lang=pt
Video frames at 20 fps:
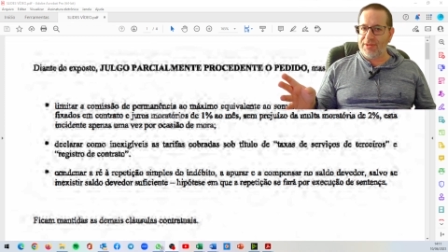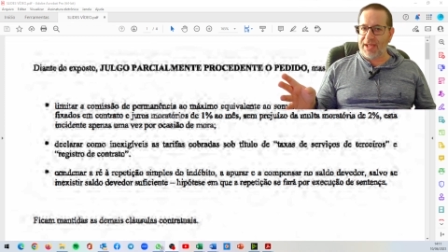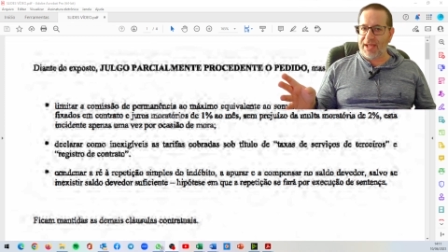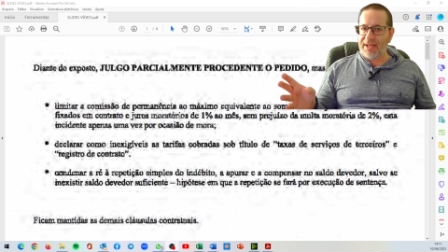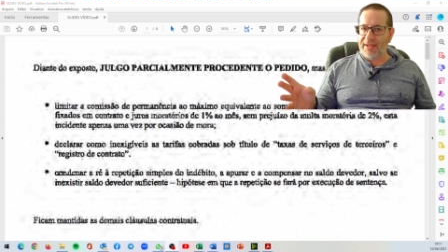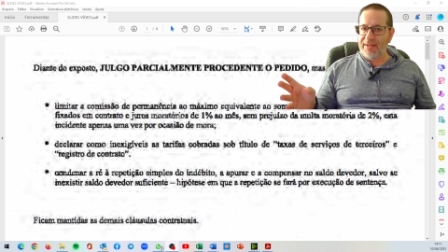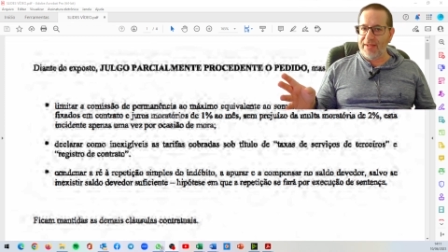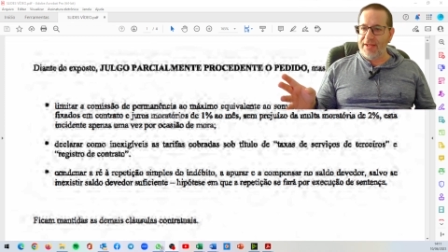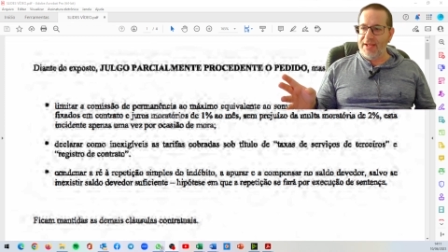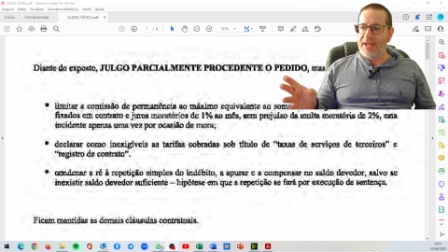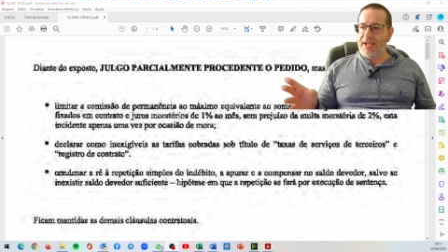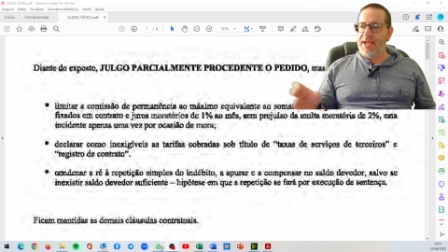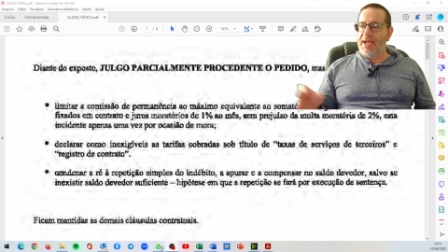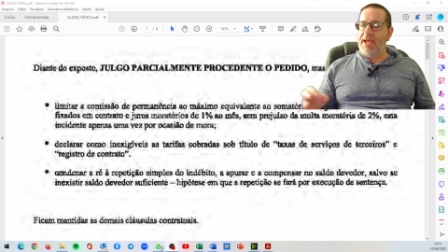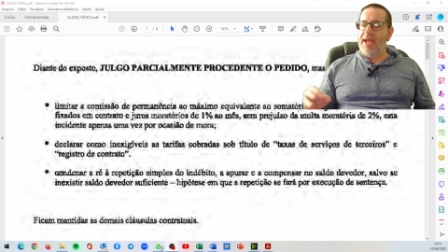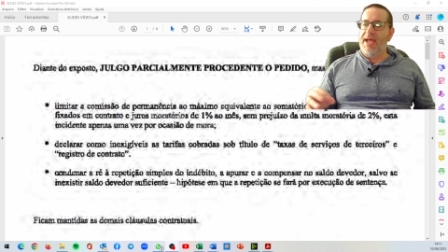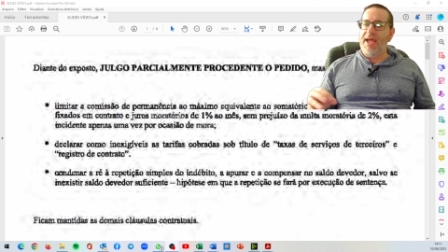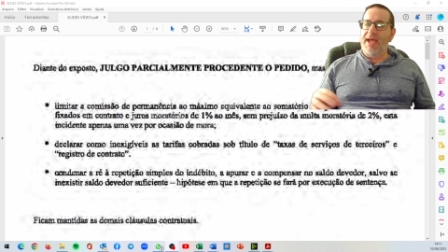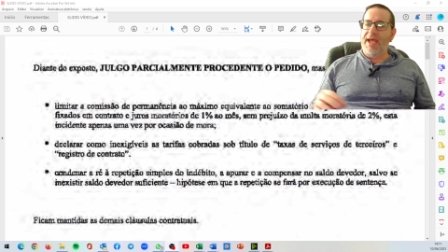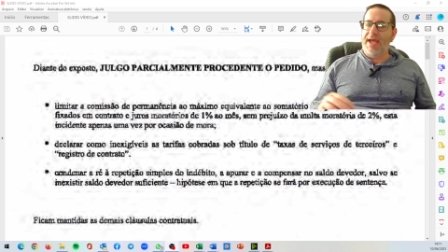Tá?
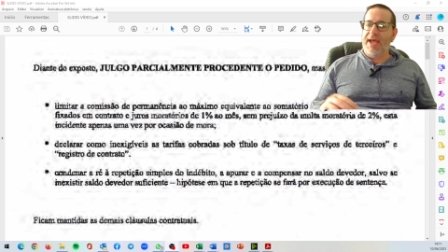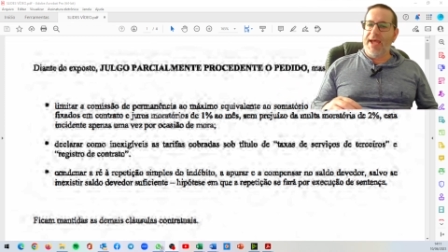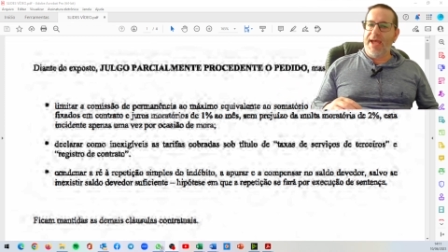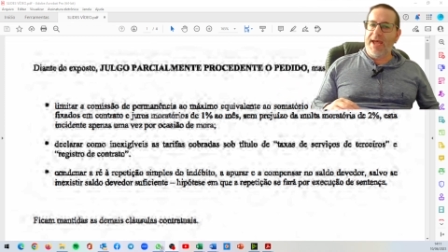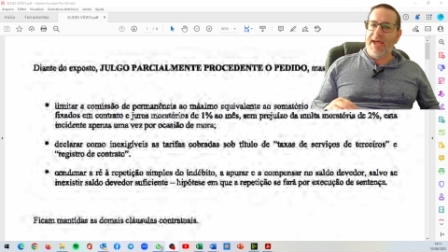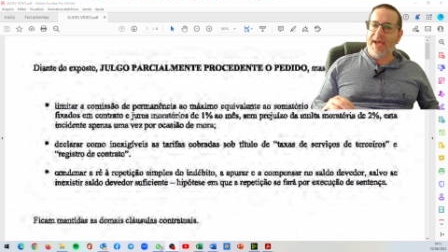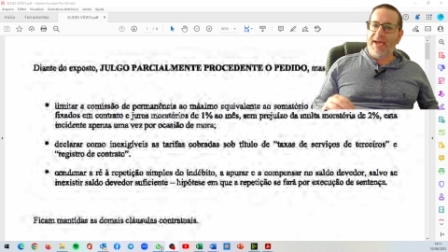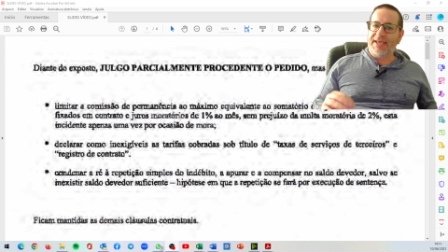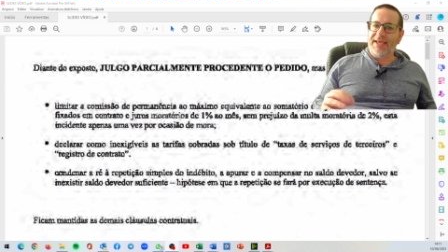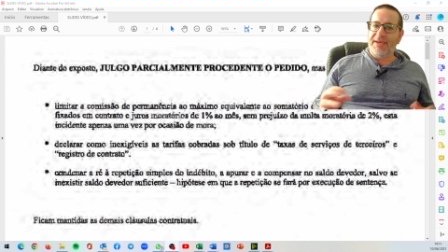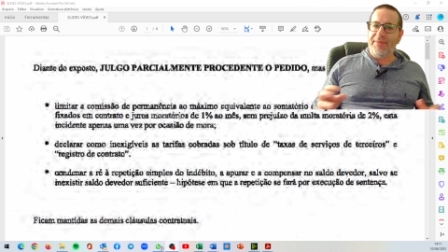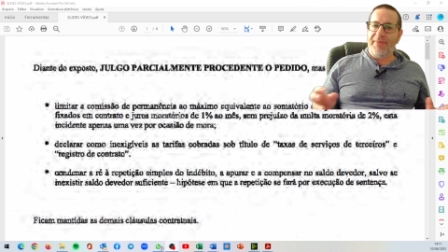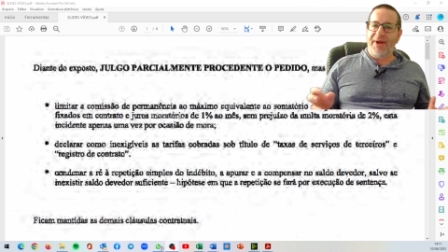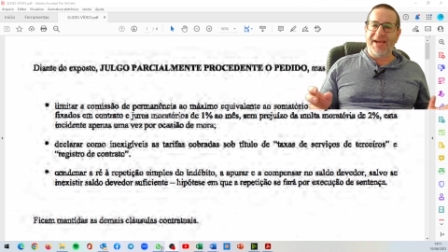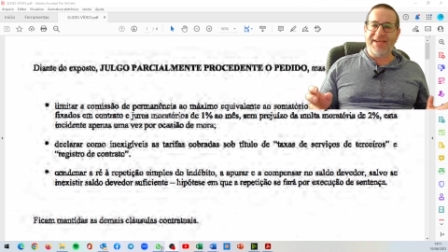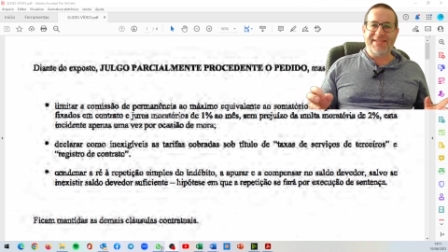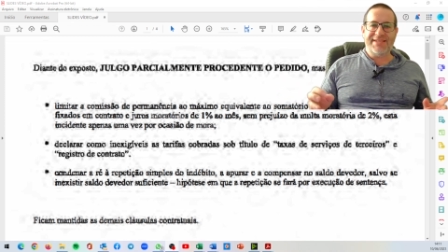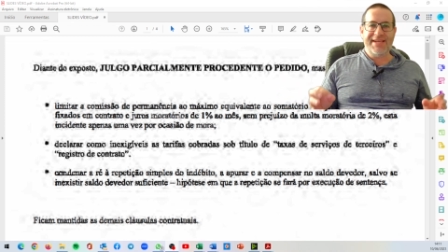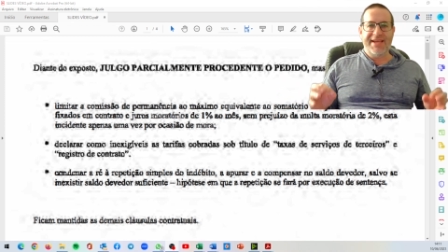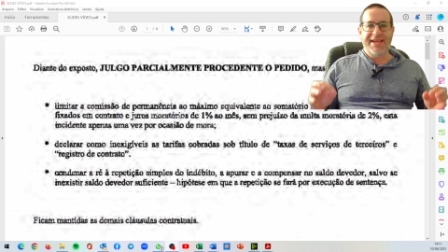É, que
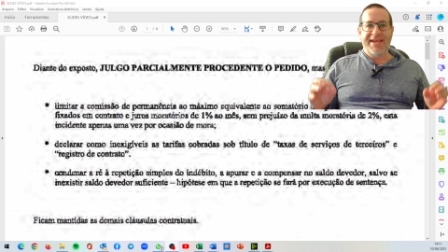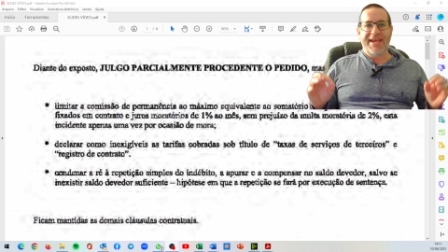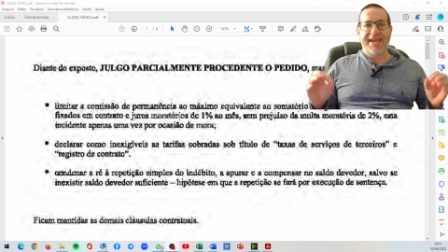mais?